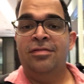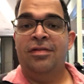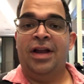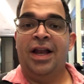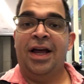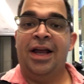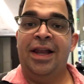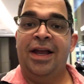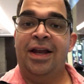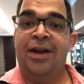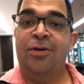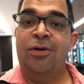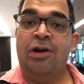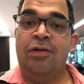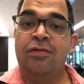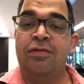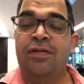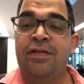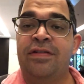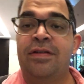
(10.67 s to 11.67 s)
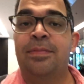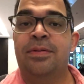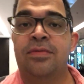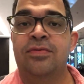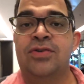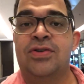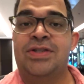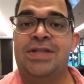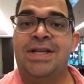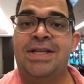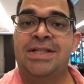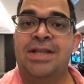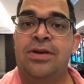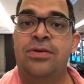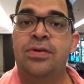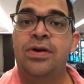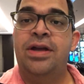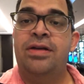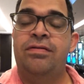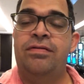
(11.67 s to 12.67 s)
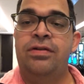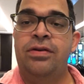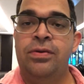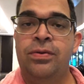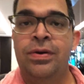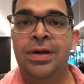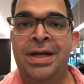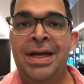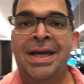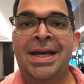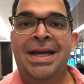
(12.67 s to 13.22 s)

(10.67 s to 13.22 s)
Fala galera, agora eu vou fazer para vocês aí um review